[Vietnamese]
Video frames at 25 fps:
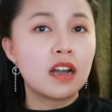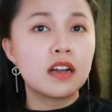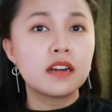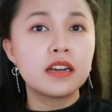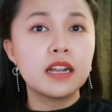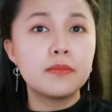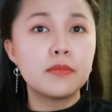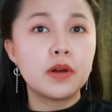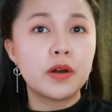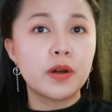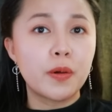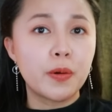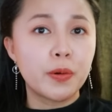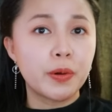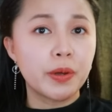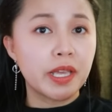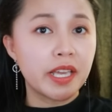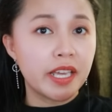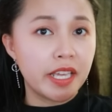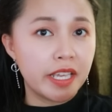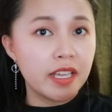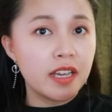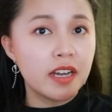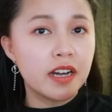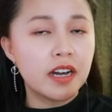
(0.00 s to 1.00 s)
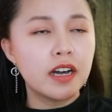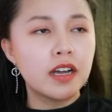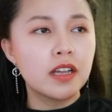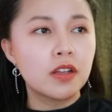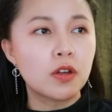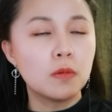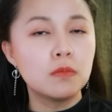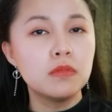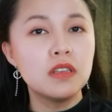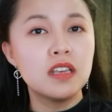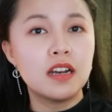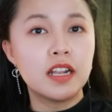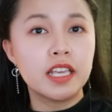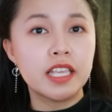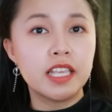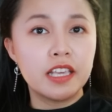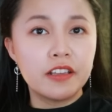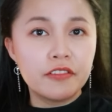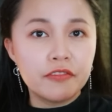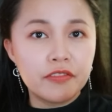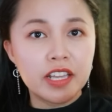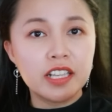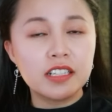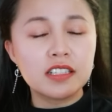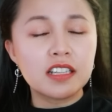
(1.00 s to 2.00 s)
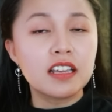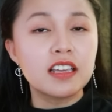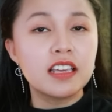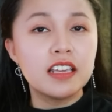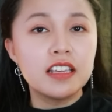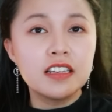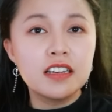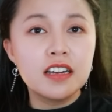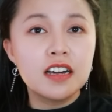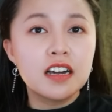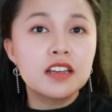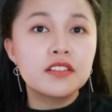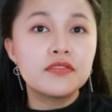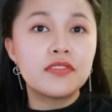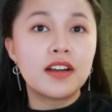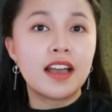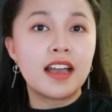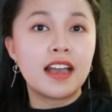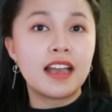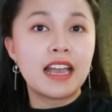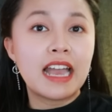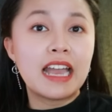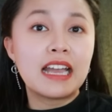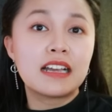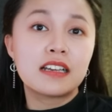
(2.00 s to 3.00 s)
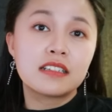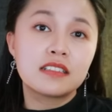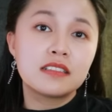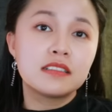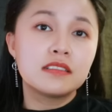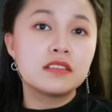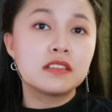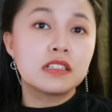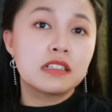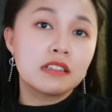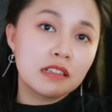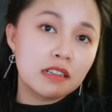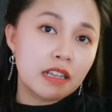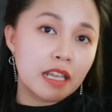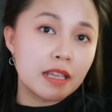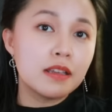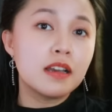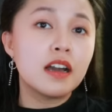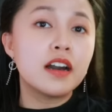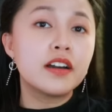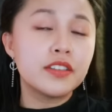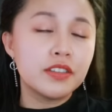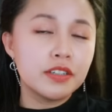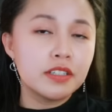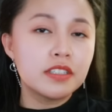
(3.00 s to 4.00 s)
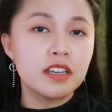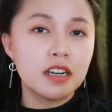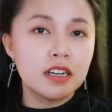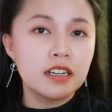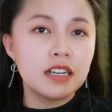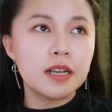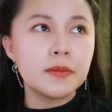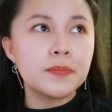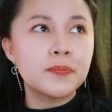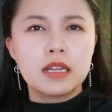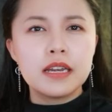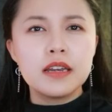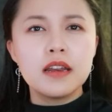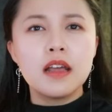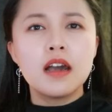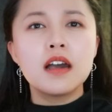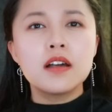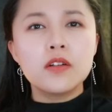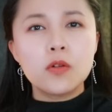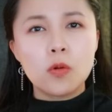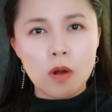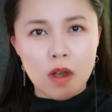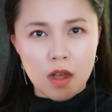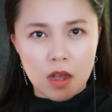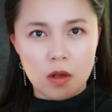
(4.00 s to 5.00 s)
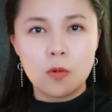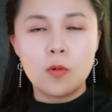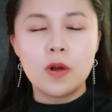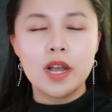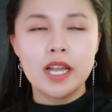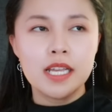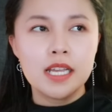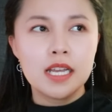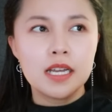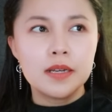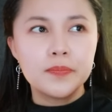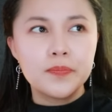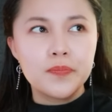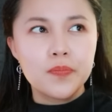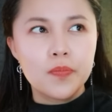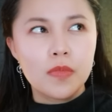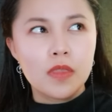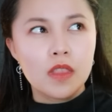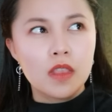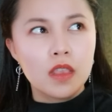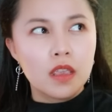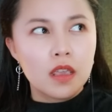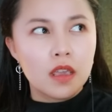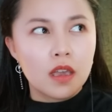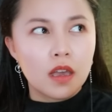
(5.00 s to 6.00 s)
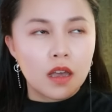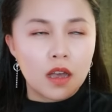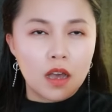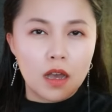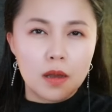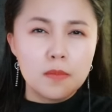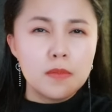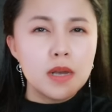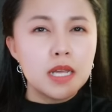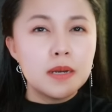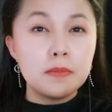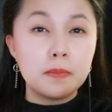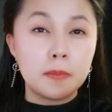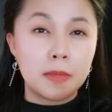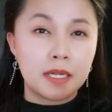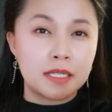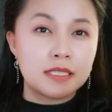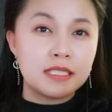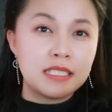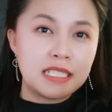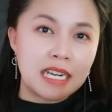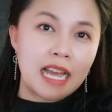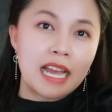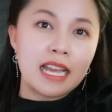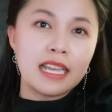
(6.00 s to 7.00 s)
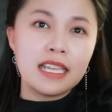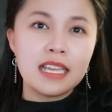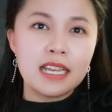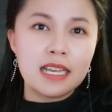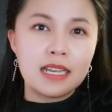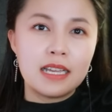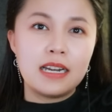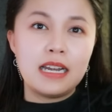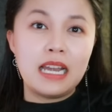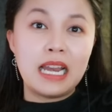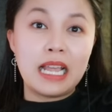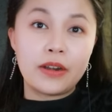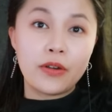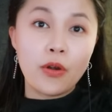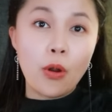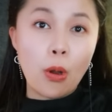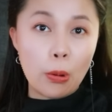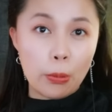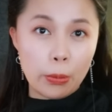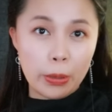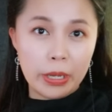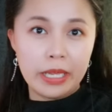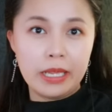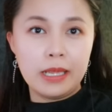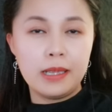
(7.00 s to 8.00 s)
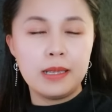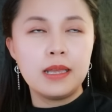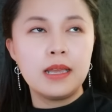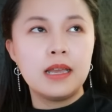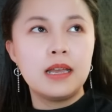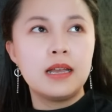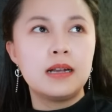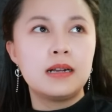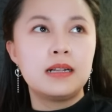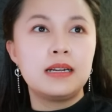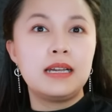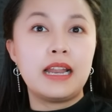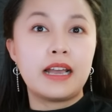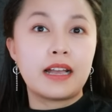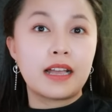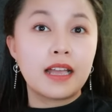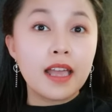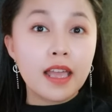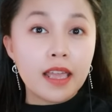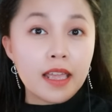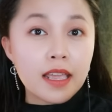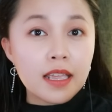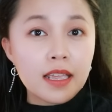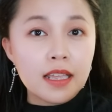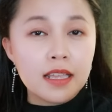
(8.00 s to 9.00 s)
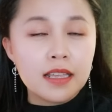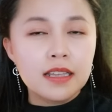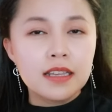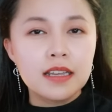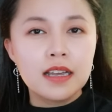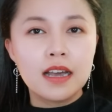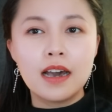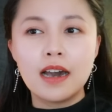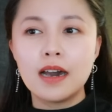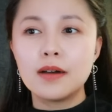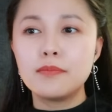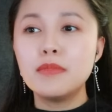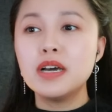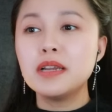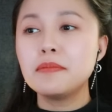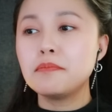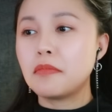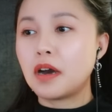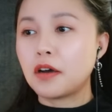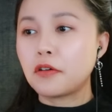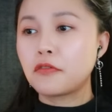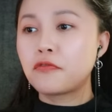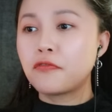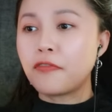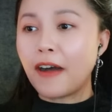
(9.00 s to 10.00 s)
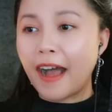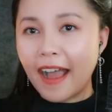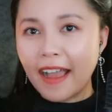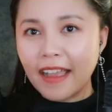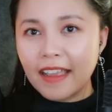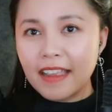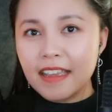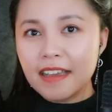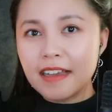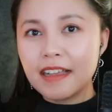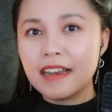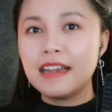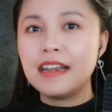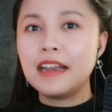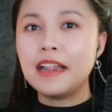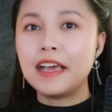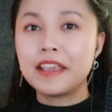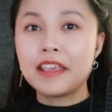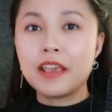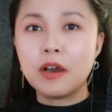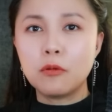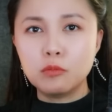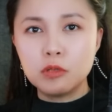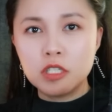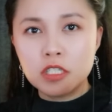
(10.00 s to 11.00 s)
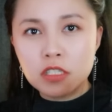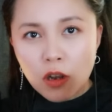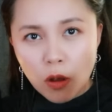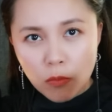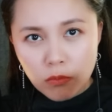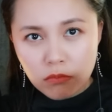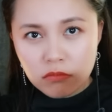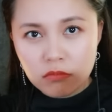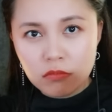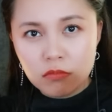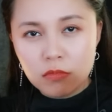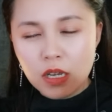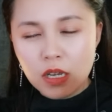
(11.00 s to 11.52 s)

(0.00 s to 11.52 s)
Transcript: đó để mà ngồi nghỉ ngơi cũng như là diễn viên tới nghỉ ngơi và ăn nghỉ ngơi giữa chừng á cái nơi của họ quay á ở bên mặt trái á, là đồi là cây ở bên mặt phải á, là dòng sông